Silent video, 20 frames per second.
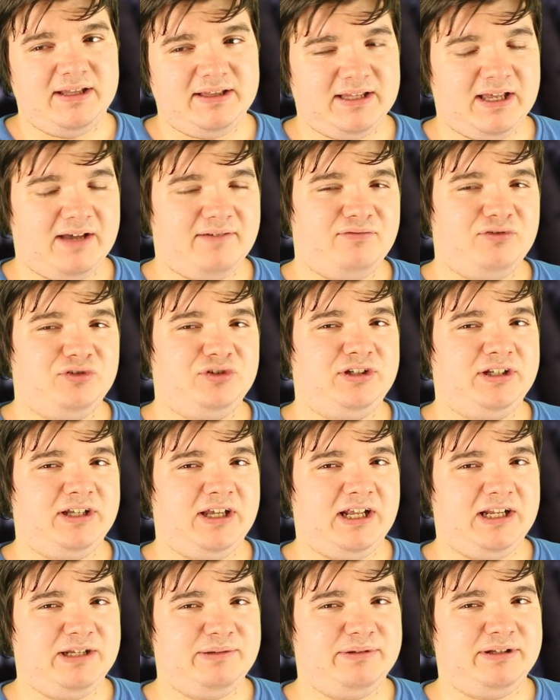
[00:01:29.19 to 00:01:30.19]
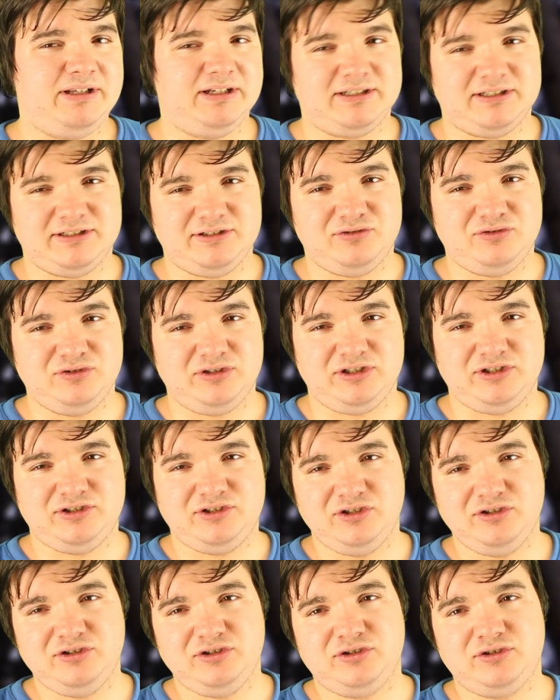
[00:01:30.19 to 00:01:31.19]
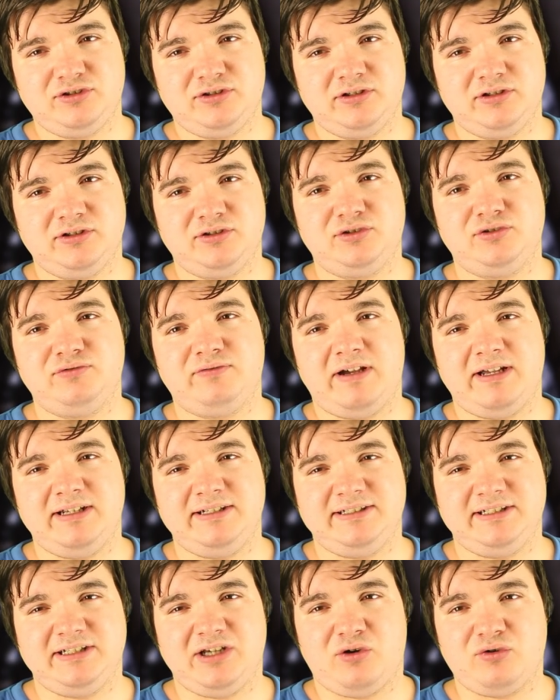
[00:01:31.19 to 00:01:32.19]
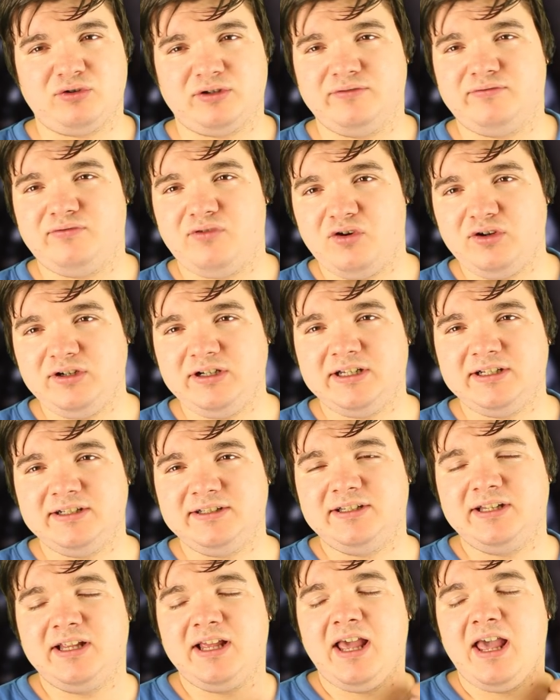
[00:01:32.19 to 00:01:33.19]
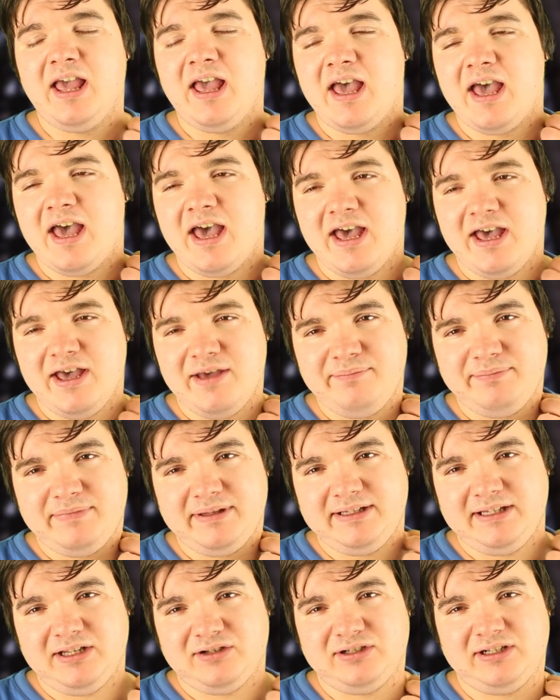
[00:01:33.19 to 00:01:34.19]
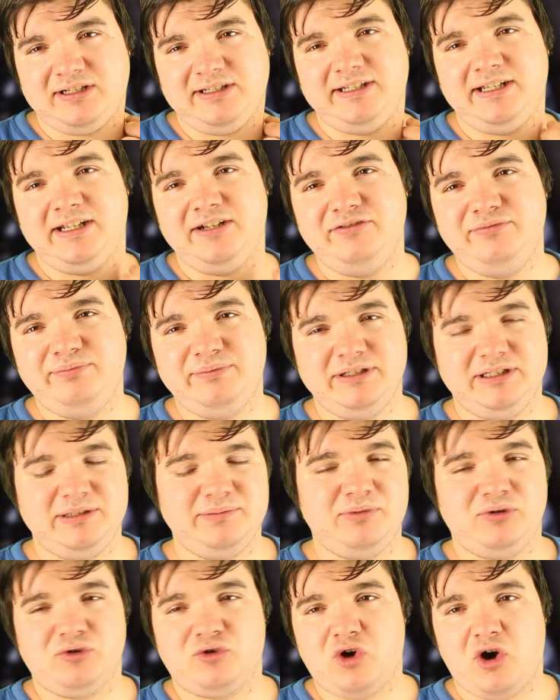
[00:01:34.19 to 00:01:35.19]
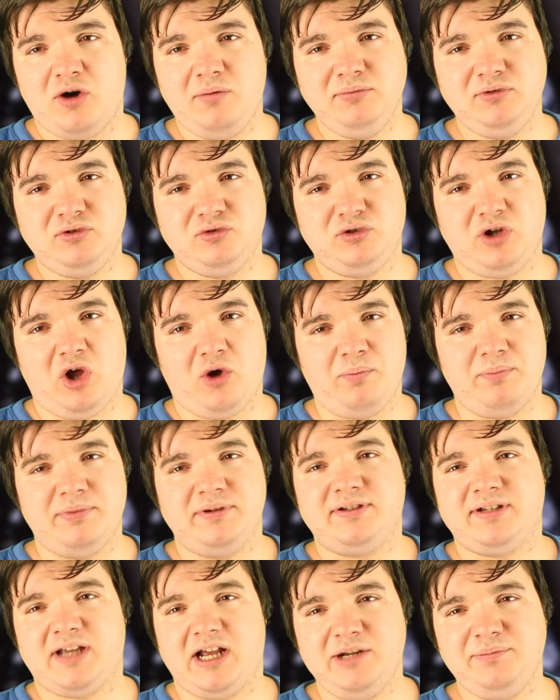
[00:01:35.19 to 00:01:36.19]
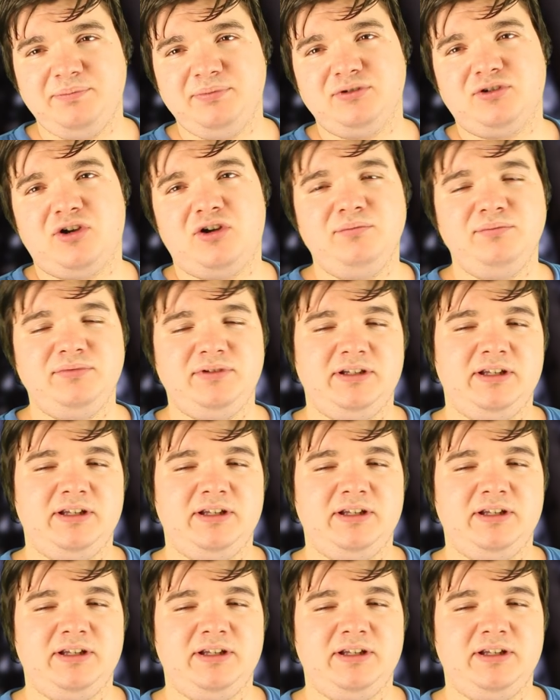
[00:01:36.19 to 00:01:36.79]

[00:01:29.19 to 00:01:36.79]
da wird der halt dann unterstützt, beziehungsweise auch gefördert, ähm, dass er dann die Hilfsmittel bekommt und auch bezahlt bekommt.